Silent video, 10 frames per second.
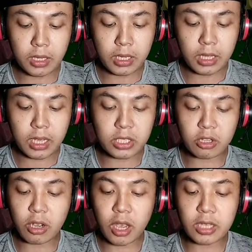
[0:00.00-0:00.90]
ini S
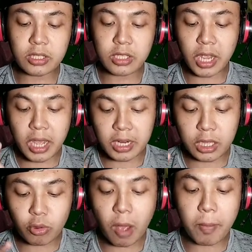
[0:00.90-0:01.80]
SCR
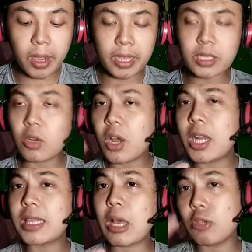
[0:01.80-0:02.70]
itu apa guys? Kalau
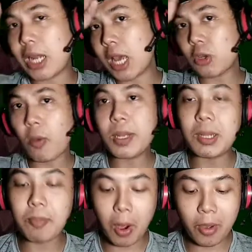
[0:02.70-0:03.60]
kalian tahu silahkan komen
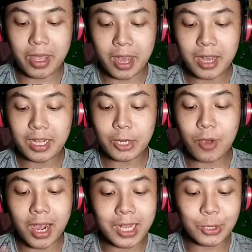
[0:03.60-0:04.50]
di bawah ya. Ini
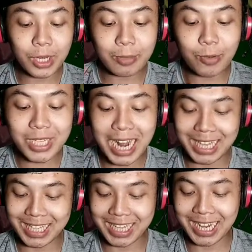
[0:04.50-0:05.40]
gua agak sulit mau
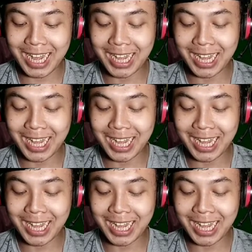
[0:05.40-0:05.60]
jelasin. Ya.